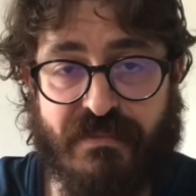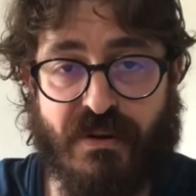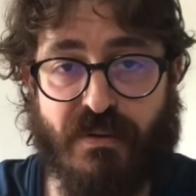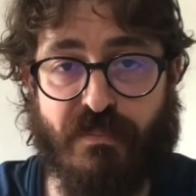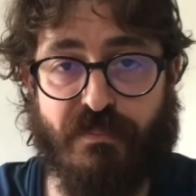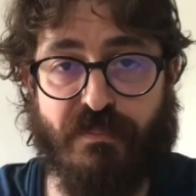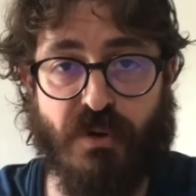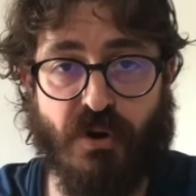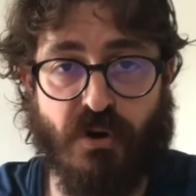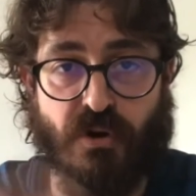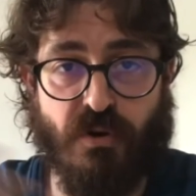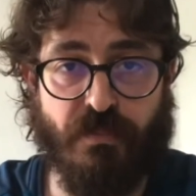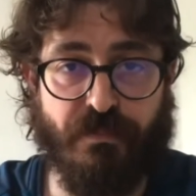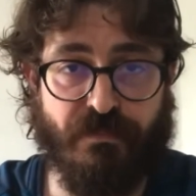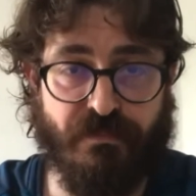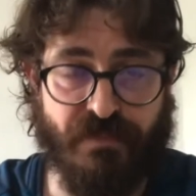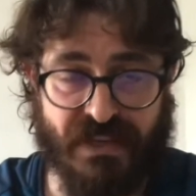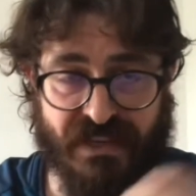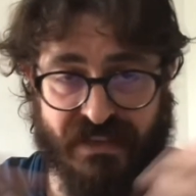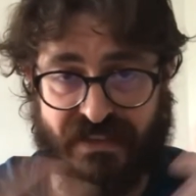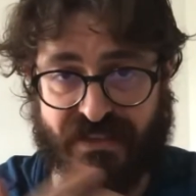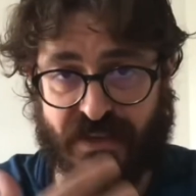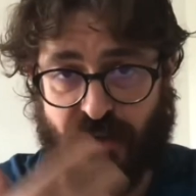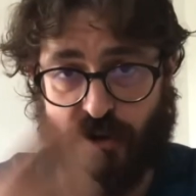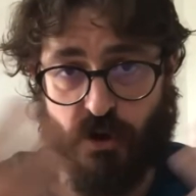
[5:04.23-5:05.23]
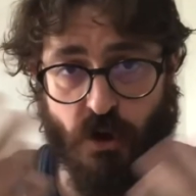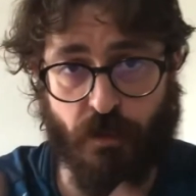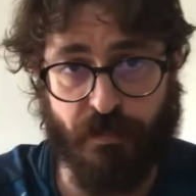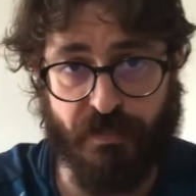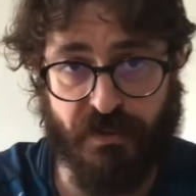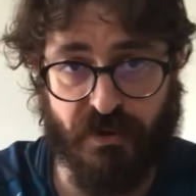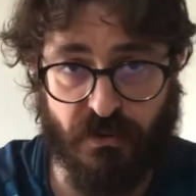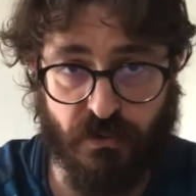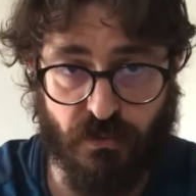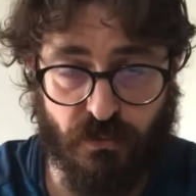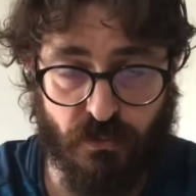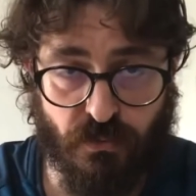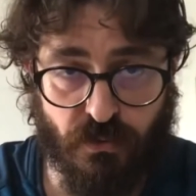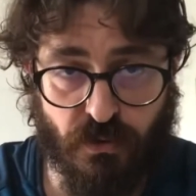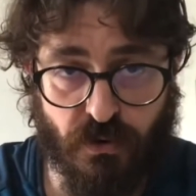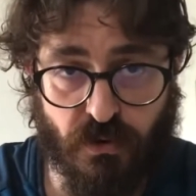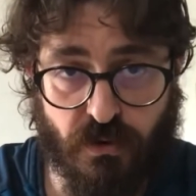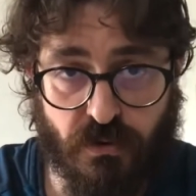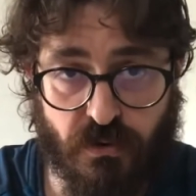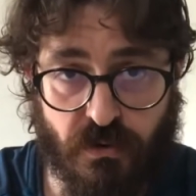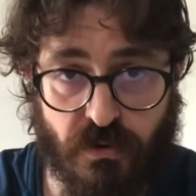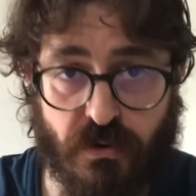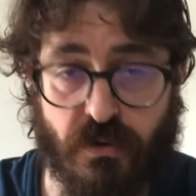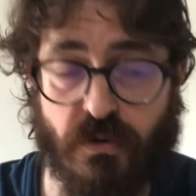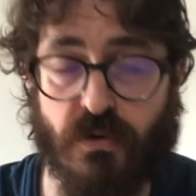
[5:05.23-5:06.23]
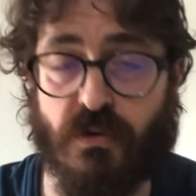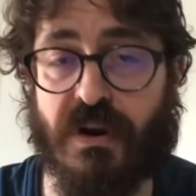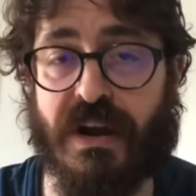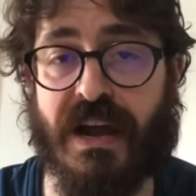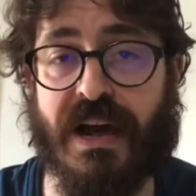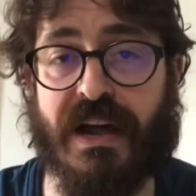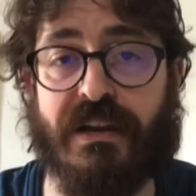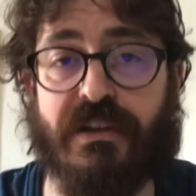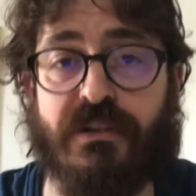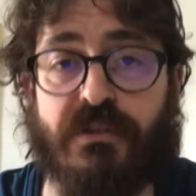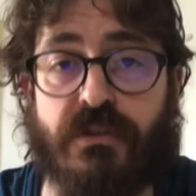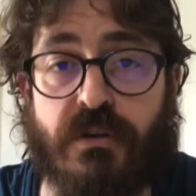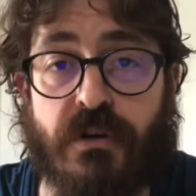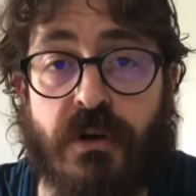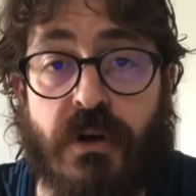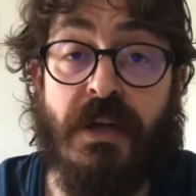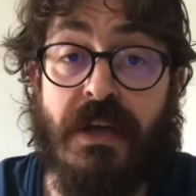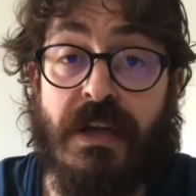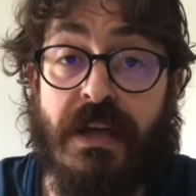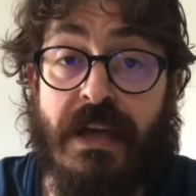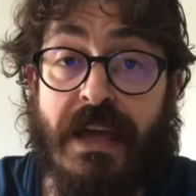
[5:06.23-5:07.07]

un po' che si copino l'uno con l'altro.